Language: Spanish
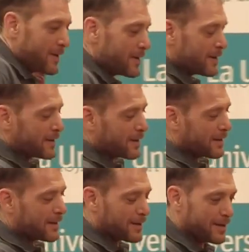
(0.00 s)

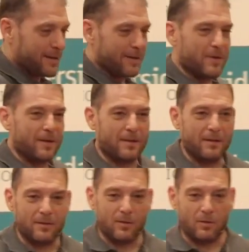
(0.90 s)
y, me dice
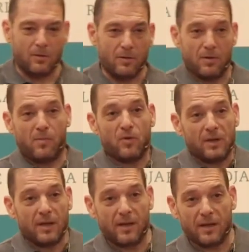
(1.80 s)
el tío, oye,
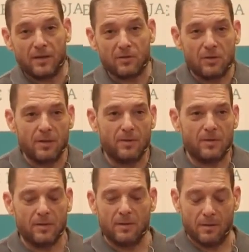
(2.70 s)
¿puedes dejar aquí estos
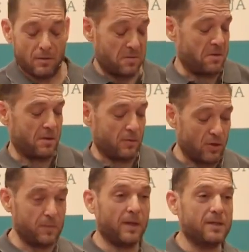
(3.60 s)
libros? Y lo me dice, ¿tú
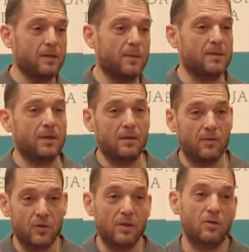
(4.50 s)
eres Miquel Silvestre? Y
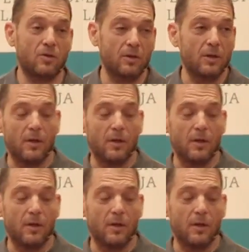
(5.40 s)
digo, sí, soy yo.